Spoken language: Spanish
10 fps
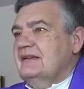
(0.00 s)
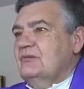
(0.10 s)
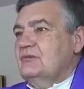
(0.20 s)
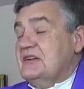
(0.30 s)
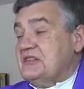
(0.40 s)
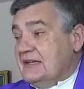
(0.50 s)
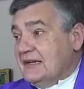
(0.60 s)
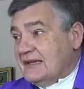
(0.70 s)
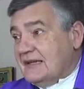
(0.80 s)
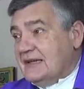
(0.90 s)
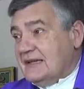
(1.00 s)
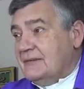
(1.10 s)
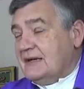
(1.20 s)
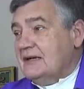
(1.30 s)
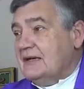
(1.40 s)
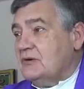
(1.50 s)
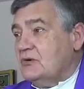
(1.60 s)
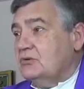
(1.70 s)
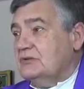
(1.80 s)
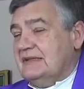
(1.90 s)
Una escena que hay que verla
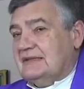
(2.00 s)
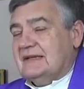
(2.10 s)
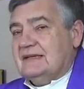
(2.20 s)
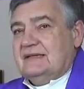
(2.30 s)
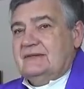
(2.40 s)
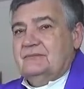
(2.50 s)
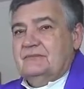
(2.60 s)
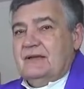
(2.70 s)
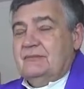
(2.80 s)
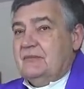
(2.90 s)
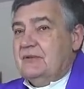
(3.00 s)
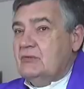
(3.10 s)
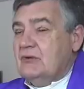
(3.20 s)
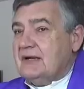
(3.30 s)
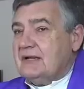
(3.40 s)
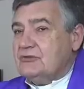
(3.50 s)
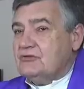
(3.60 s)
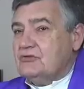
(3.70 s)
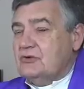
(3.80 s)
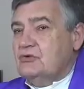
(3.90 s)
con detalle. En primer lugar,
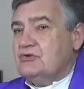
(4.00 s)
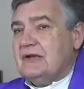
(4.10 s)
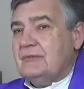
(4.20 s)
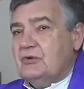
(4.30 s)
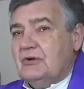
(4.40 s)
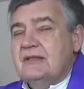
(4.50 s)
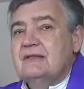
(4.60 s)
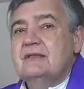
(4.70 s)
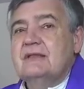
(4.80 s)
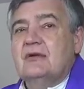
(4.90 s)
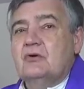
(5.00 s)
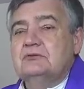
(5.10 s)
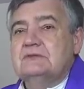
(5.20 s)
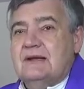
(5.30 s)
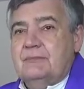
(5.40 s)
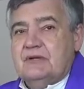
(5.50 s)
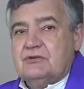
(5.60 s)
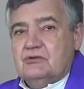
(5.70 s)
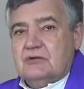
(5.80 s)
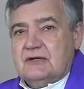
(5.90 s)
Jesús no usa violencia contra
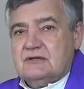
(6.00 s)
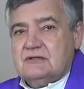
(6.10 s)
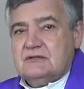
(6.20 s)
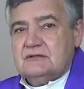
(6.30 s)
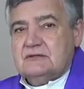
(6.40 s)
personas.